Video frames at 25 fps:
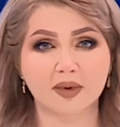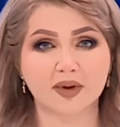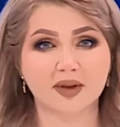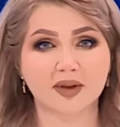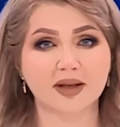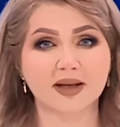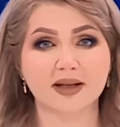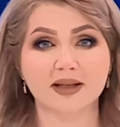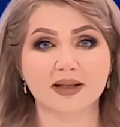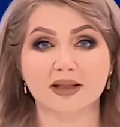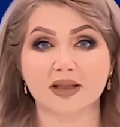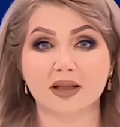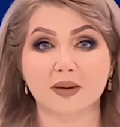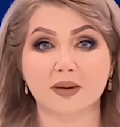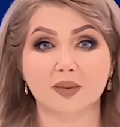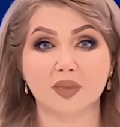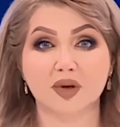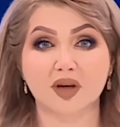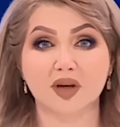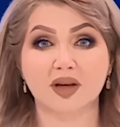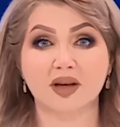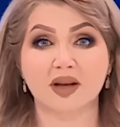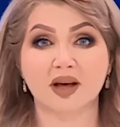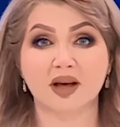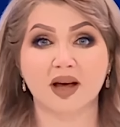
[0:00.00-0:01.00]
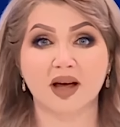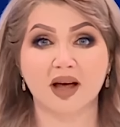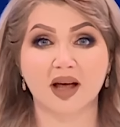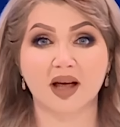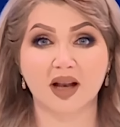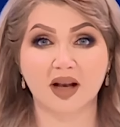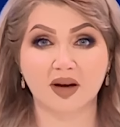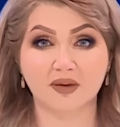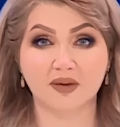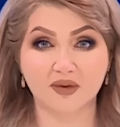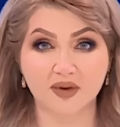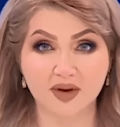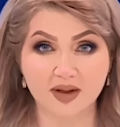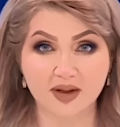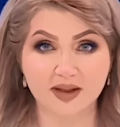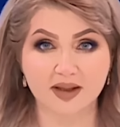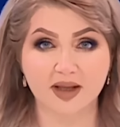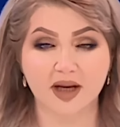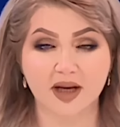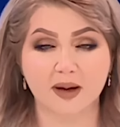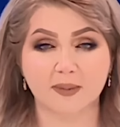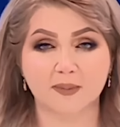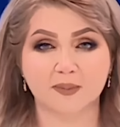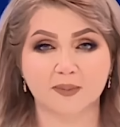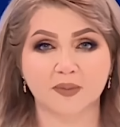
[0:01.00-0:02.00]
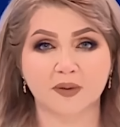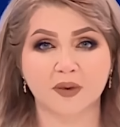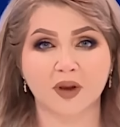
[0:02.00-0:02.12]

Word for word: تحسب لنا ألف حساب